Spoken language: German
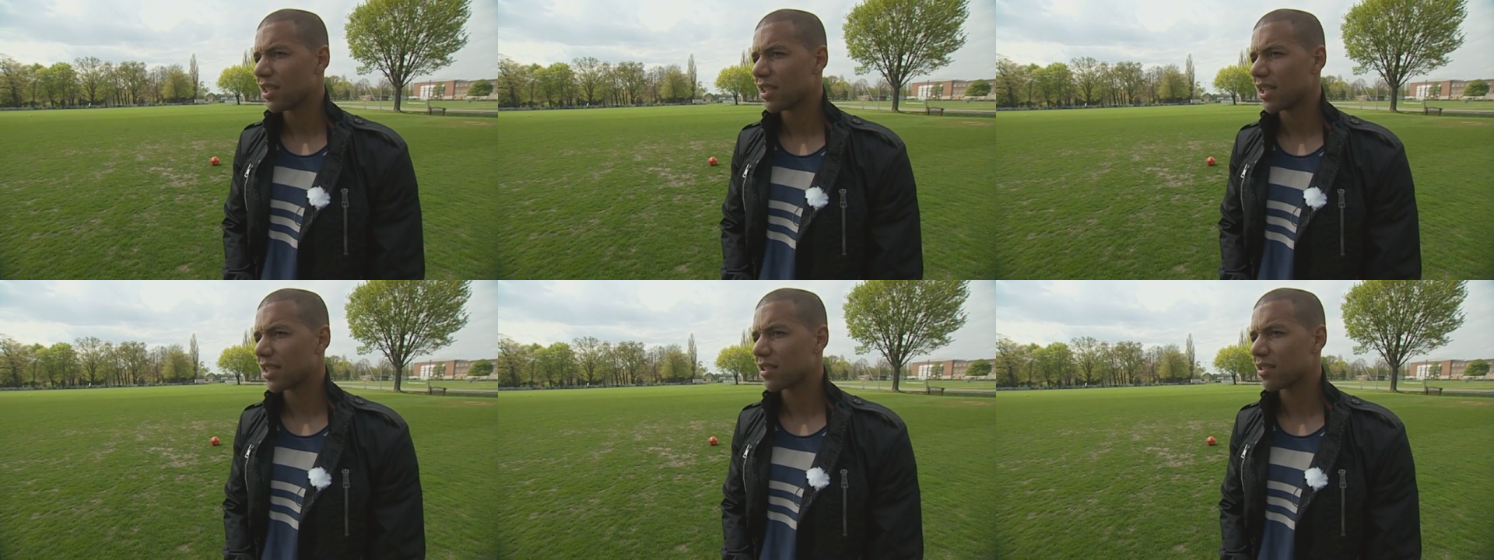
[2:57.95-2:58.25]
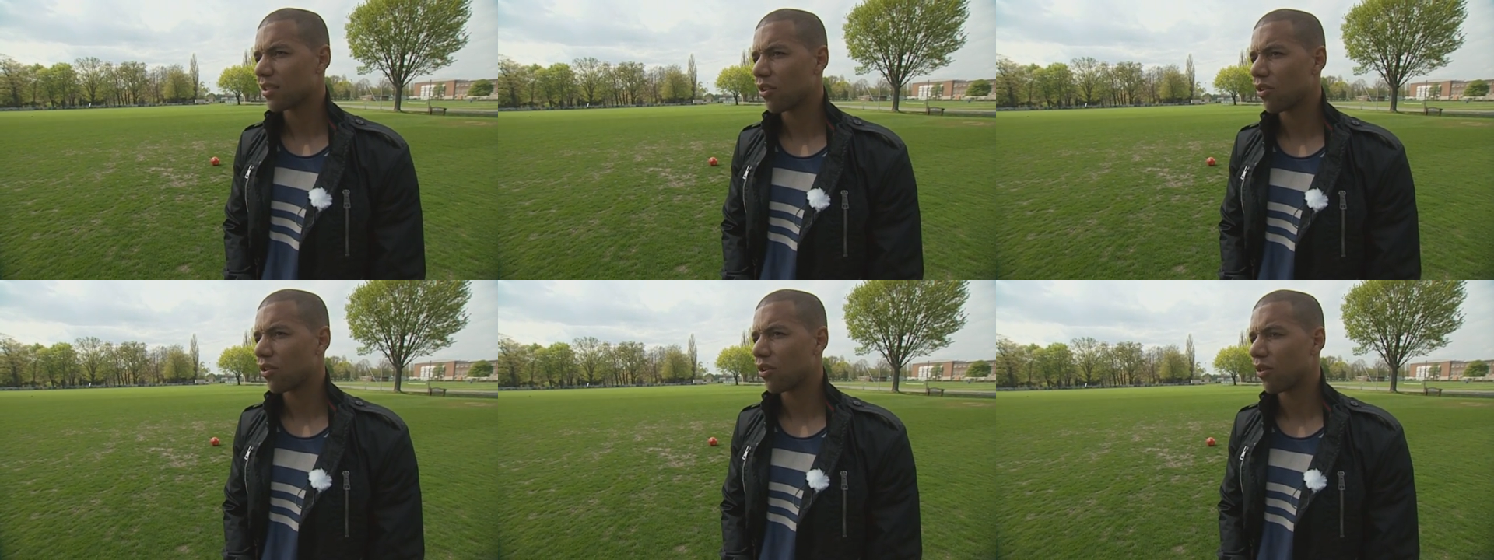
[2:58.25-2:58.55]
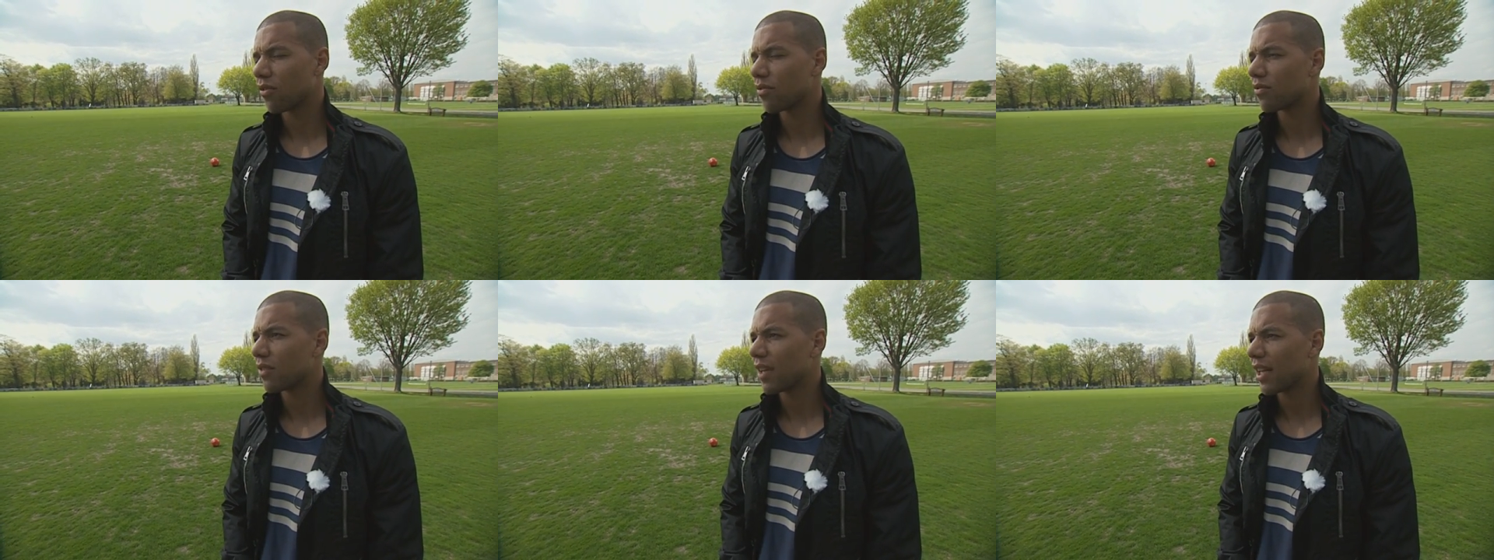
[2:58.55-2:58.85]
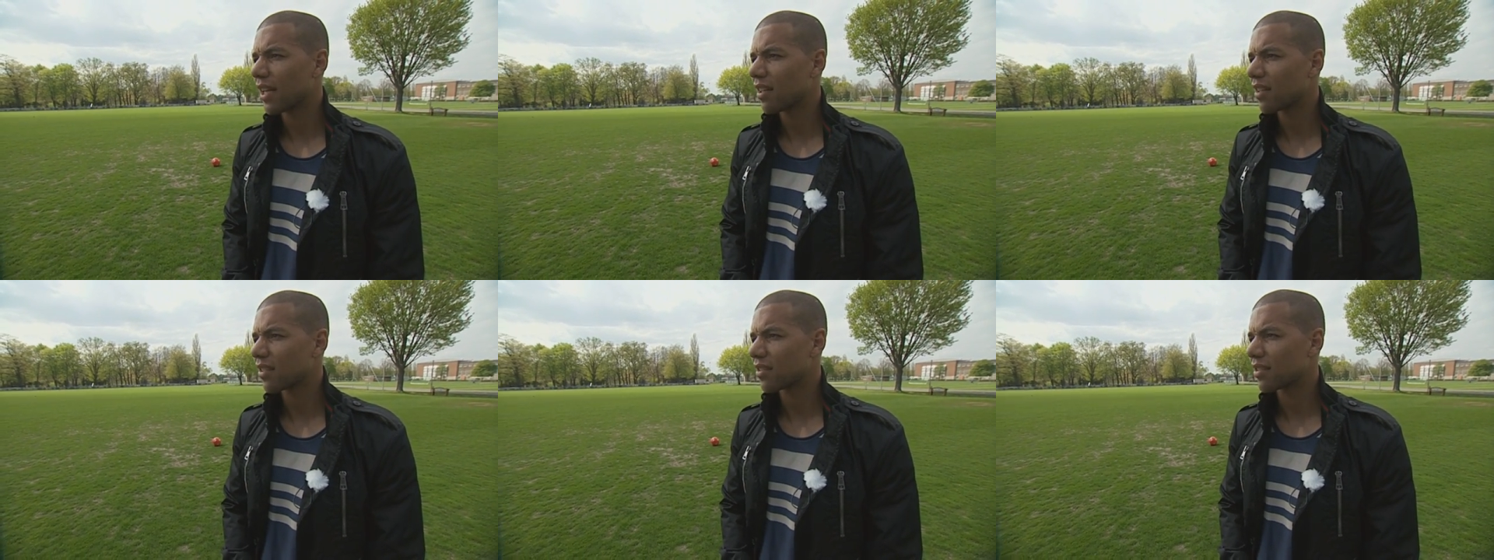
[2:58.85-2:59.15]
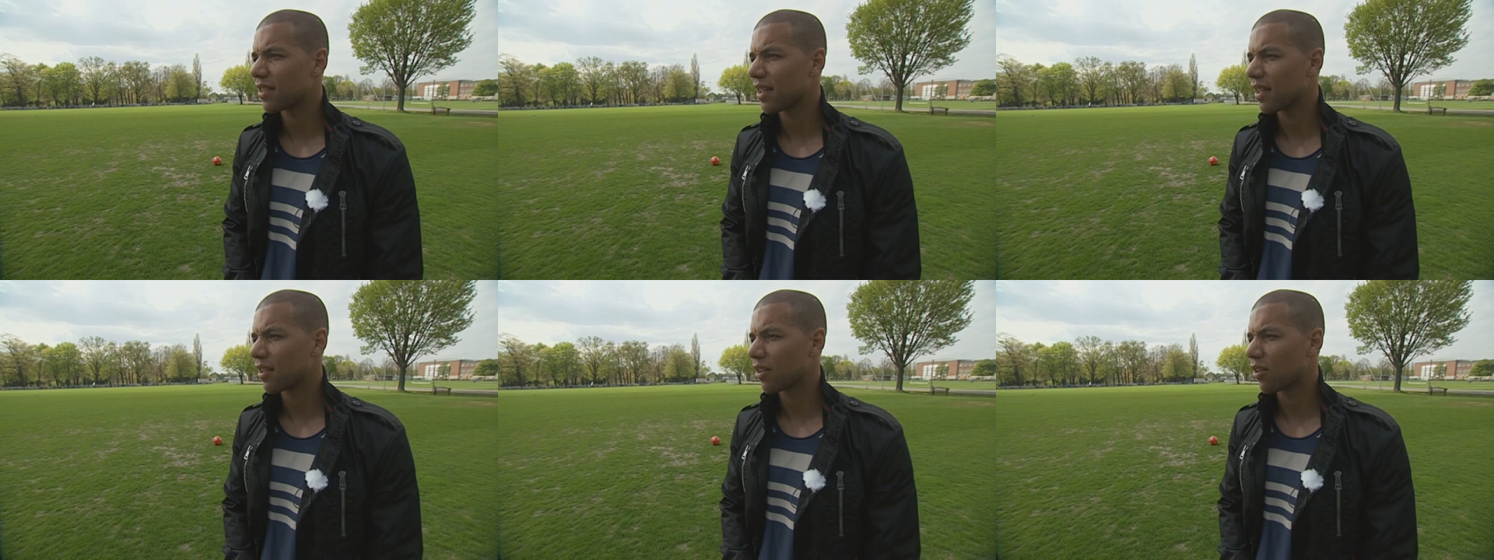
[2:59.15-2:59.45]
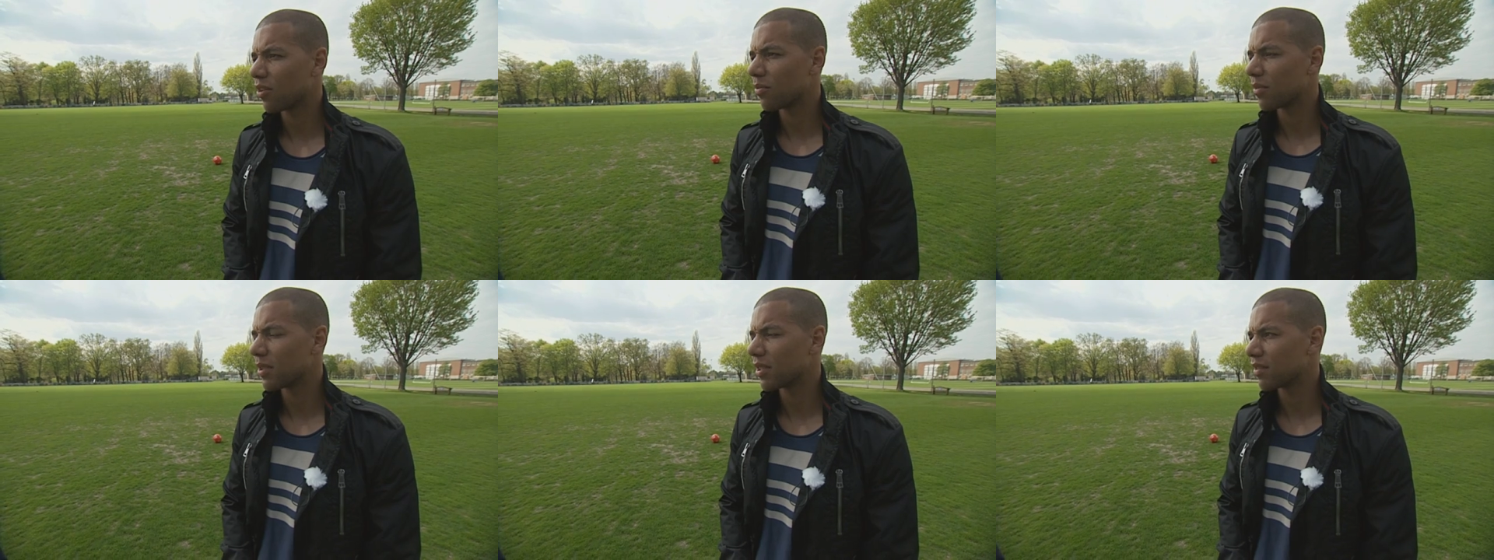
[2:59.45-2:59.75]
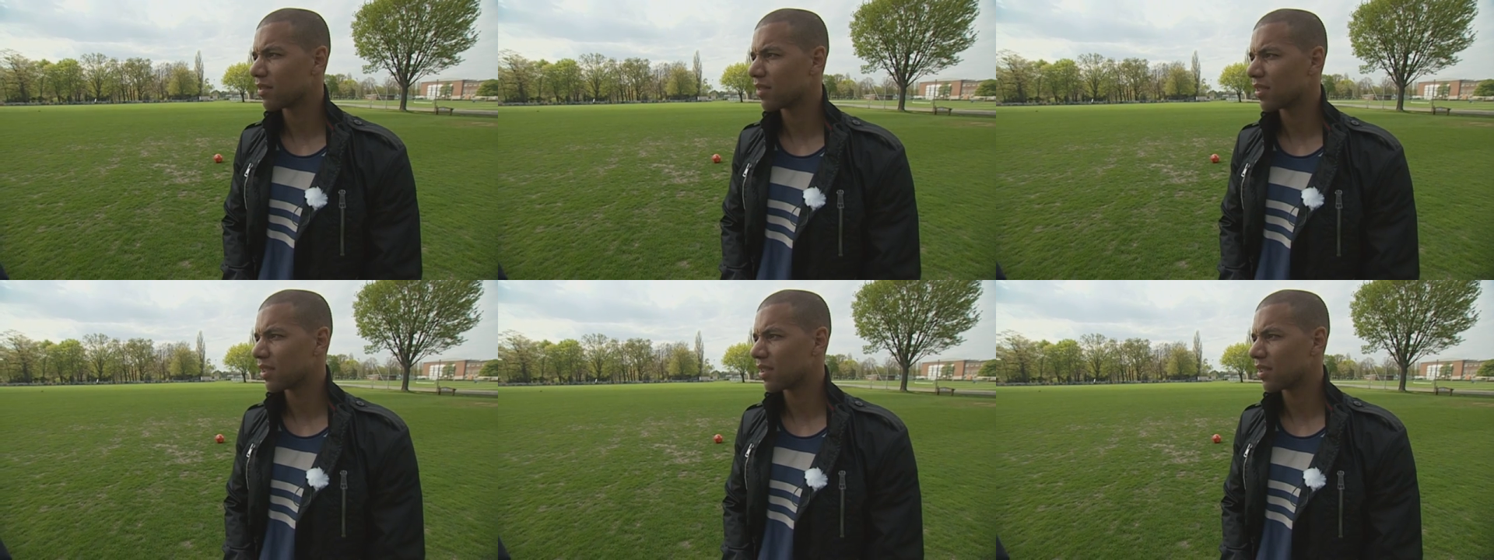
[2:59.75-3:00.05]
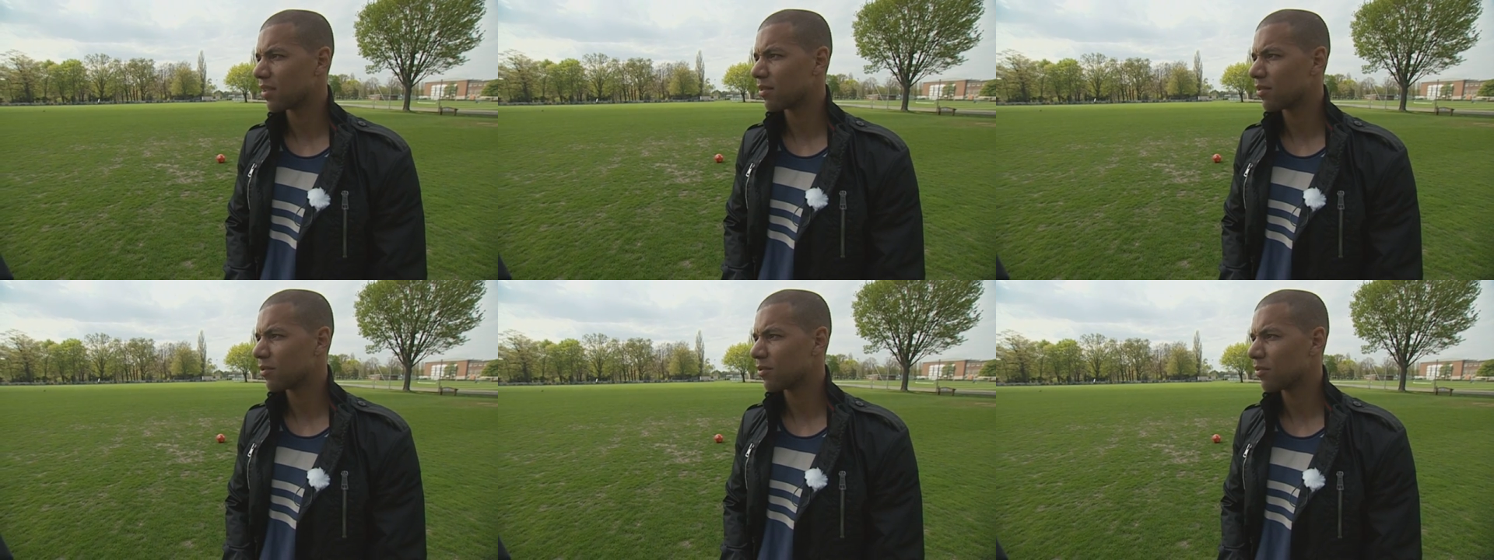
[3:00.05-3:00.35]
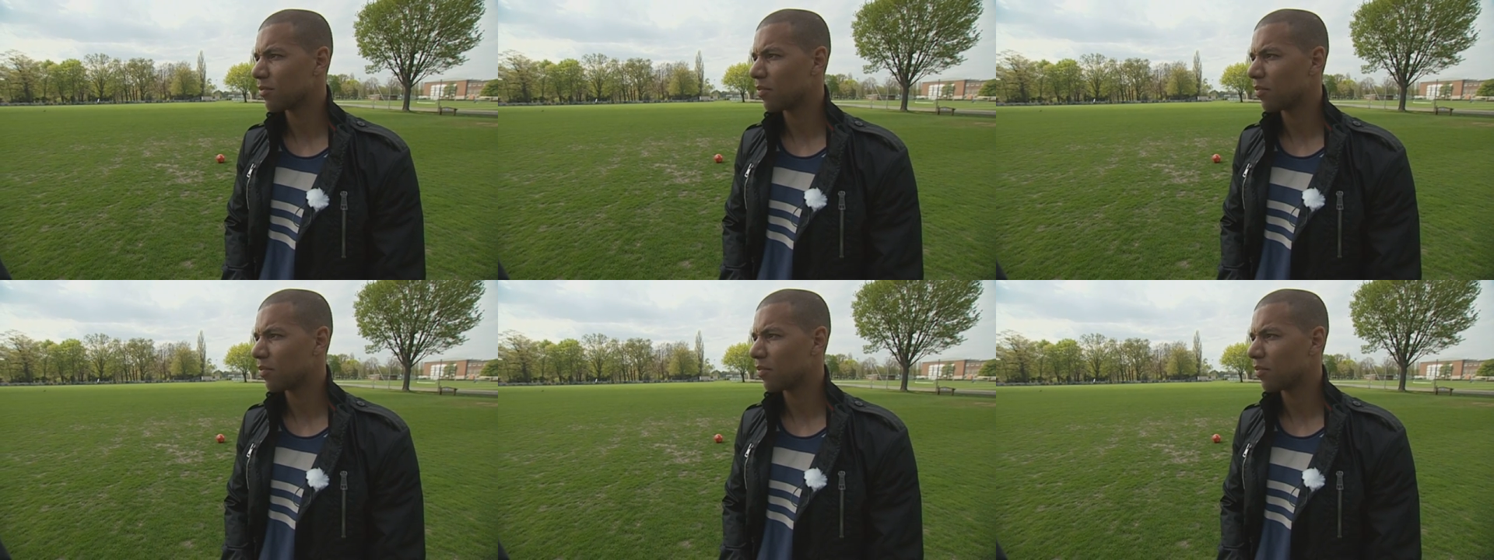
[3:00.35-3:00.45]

jetzt auch auf einen längeren Zeitraum hin äh,